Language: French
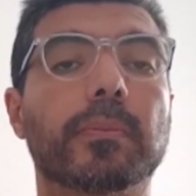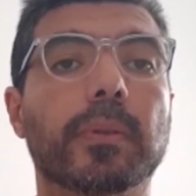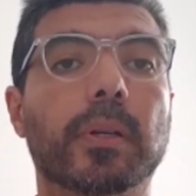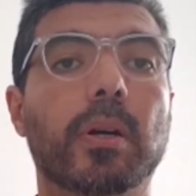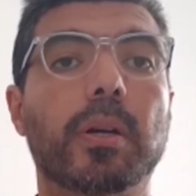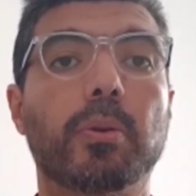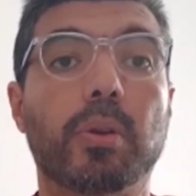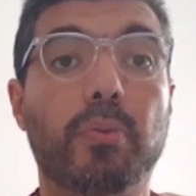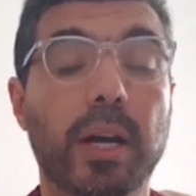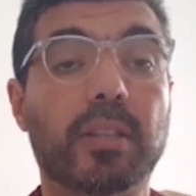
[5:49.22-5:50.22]
D'accord Donc,
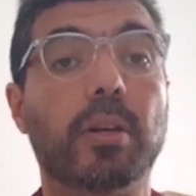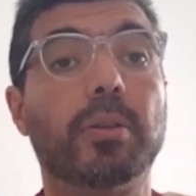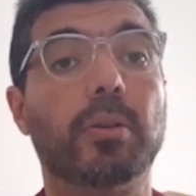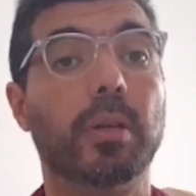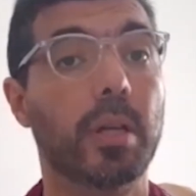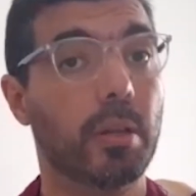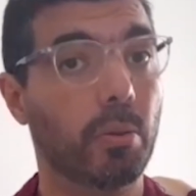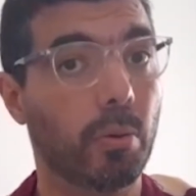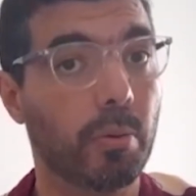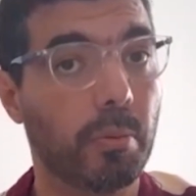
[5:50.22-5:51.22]
faut attendre
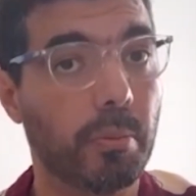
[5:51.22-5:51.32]
donc,